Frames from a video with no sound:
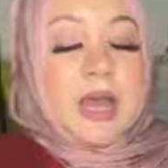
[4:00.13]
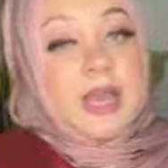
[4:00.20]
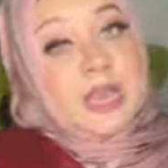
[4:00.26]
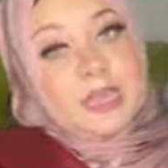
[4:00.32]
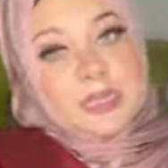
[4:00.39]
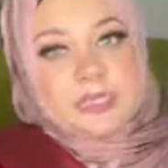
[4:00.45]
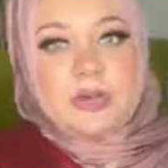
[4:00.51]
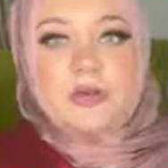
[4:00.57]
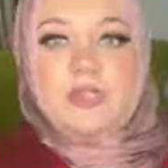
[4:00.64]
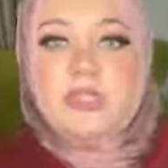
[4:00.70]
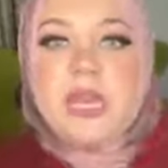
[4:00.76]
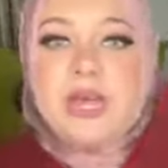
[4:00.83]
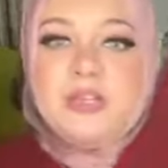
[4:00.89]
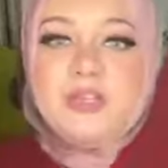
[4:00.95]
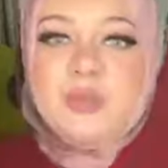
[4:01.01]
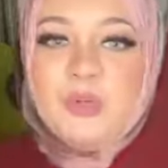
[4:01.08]
না এটা
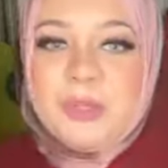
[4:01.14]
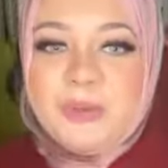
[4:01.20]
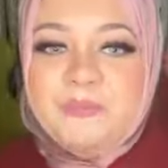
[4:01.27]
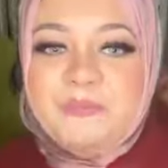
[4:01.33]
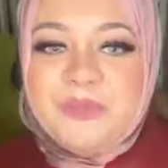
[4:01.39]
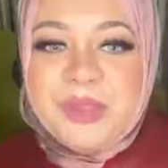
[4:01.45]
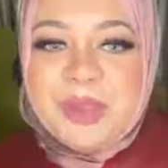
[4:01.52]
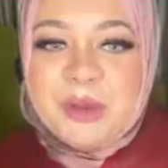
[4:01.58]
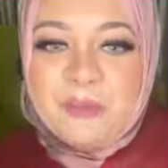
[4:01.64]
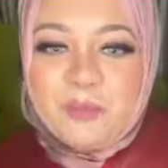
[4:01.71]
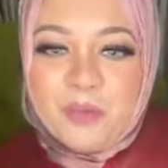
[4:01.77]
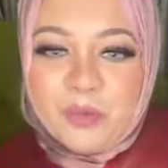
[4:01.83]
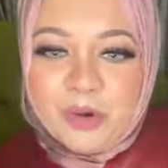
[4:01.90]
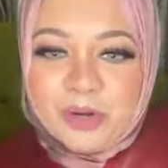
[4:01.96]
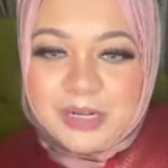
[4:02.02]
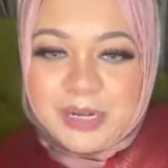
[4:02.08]
হচ্ছে আচল
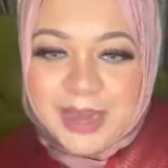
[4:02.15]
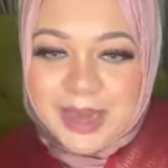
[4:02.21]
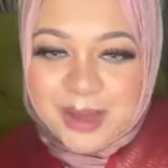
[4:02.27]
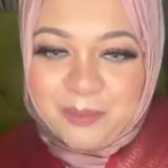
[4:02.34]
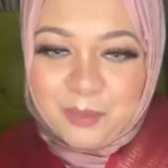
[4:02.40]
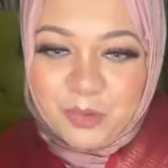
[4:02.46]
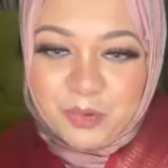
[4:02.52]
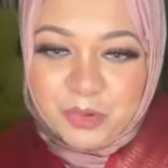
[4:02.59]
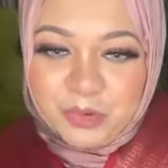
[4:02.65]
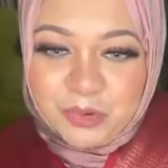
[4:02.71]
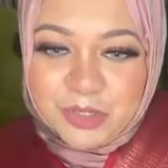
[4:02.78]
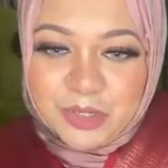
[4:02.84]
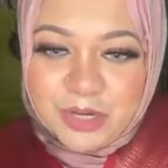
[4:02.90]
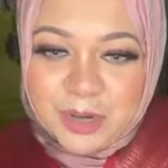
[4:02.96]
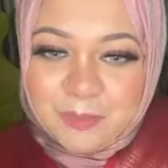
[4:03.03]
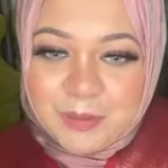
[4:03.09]
পুরোটা আপু
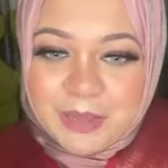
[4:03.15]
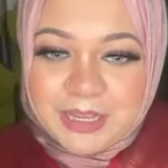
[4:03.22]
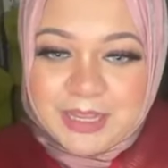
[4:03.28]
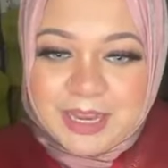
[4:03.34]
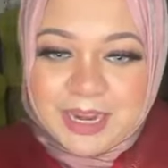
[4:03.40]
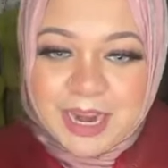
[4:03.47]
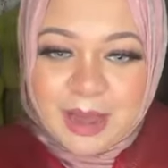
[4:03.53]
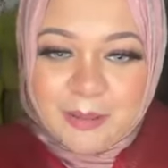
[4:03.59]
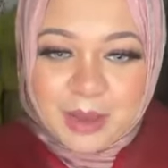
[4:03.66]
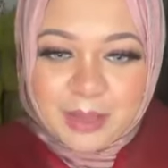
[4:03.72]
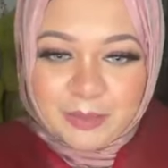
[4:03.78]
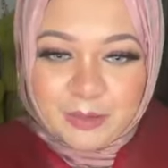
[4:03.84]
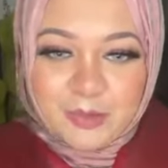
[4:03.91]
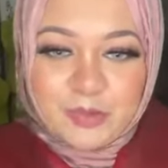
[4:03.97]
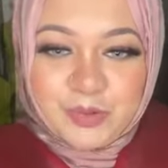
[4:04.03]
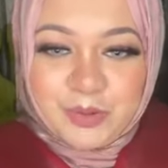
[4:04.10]
দুজনের পিক দেখলাম
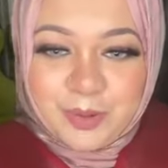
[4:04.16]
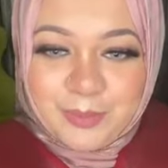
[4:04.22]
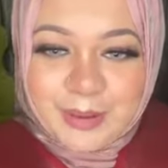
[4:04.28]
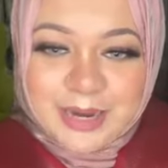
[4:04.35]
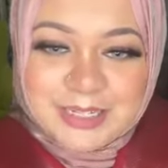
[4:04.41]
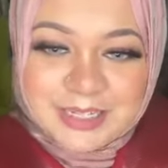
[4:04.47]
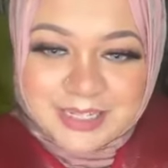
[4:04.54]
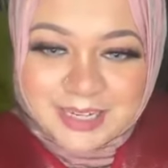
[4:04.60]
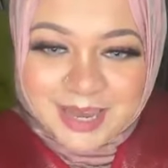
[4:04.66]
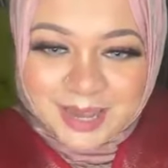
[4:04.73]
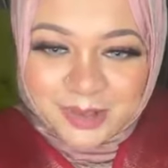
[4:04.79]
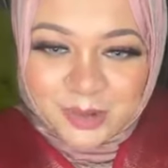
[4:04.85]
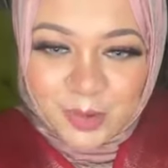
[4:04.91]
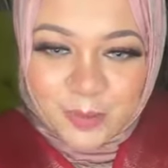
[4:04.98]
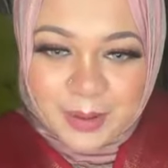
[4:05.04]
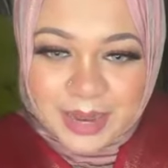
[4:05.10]
এত সুন্দর ম্যাচিং
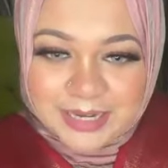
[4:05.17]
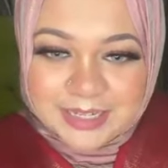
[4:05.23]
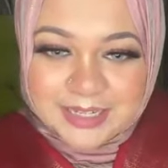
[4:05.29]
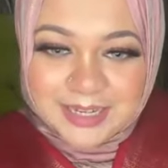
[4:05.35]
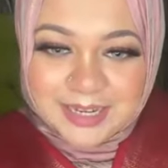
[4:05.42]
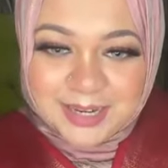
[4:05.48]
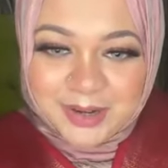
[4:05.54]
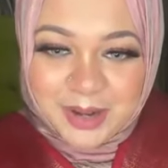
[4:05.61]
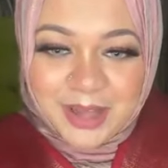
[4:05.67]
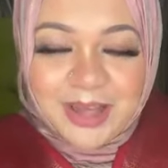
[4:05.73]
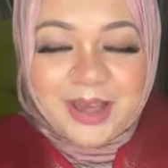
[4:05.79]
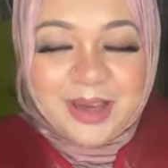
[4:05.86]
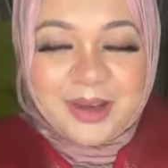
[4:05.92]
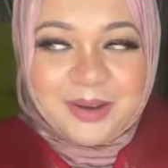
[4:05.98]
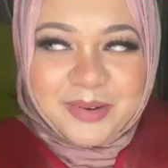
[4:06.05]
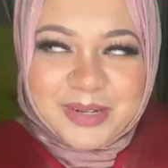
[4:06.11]
এত রোমান্টিক
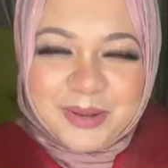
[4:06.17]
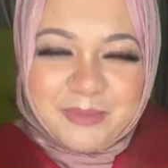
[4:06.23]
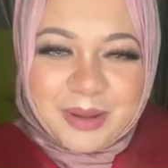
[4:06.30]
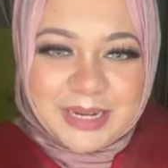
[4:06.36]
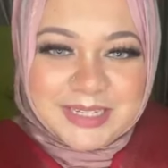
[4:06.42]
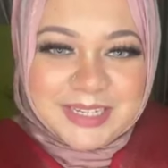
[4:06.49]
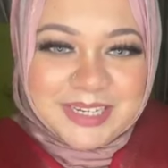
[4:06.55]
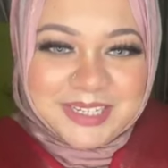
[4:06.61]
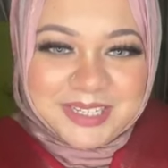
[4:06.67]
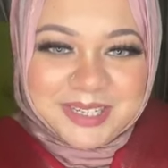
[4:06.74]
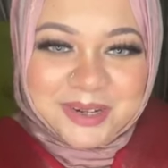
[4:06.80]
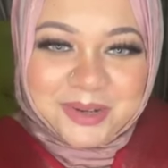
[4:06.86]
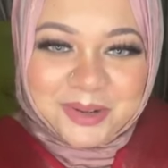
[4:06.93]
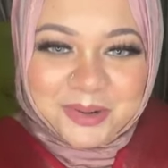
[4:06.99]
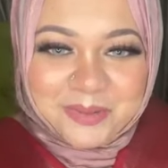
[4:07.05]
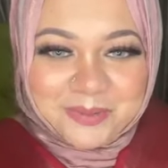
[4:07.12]
ওটা ম্যাচিং
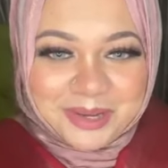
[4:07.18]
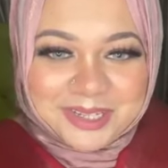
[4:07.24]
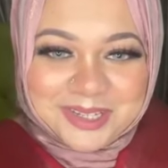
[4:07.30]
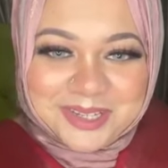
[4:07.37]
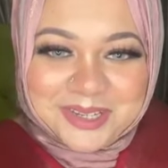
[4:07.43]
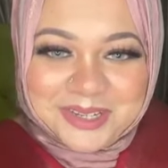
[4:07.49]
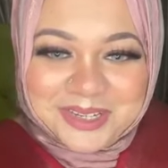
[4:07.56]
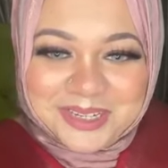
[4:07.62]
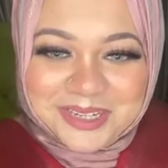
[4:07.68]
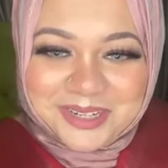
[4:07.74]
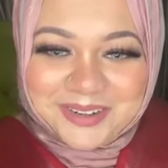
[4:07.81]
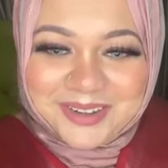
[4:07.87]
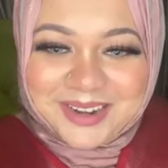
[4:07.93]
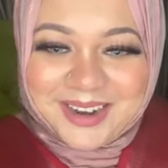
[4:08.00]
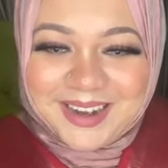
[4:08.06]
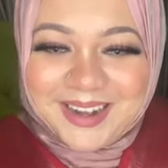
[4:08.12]
ছিল রোম্যান্স তো
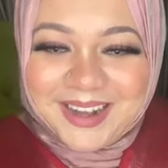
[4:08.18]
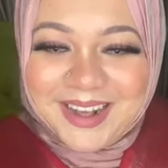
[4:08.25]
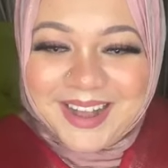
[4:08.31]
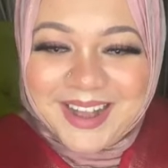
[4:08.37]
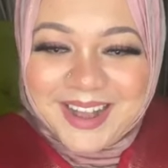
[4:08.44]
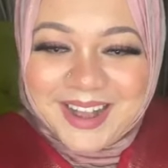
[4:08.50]
ছিল না